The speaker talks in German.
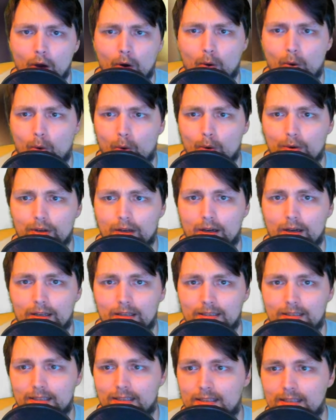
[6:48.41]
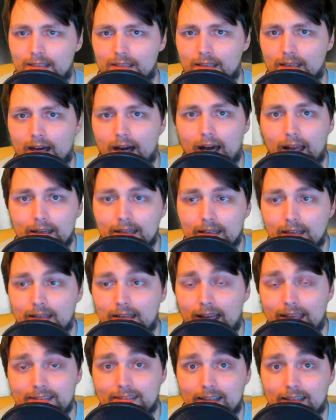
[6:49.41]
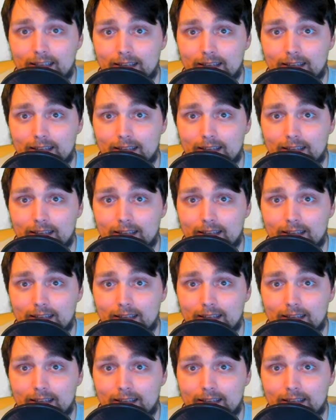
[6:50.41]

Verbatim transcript: oder die andere letzte